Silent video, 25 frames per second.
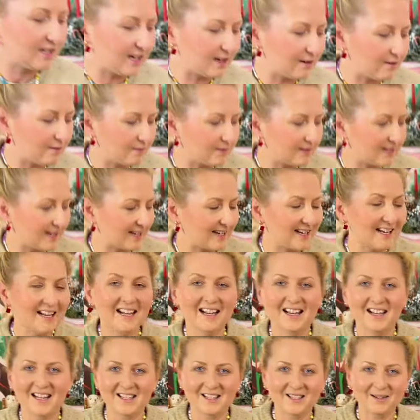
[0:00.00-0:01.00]
gałązek
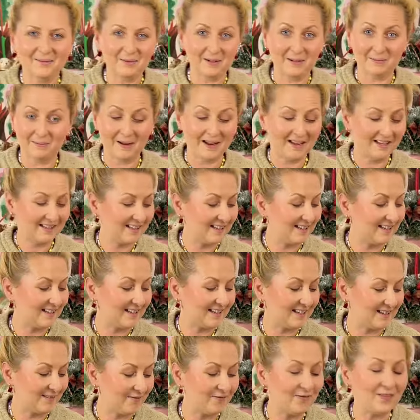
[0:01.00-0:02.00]
zrobić piękny
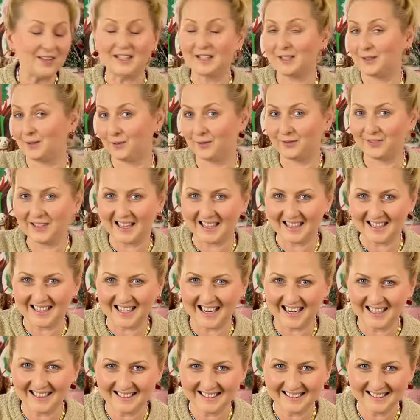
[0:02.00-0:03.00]
wystrój wnętrza.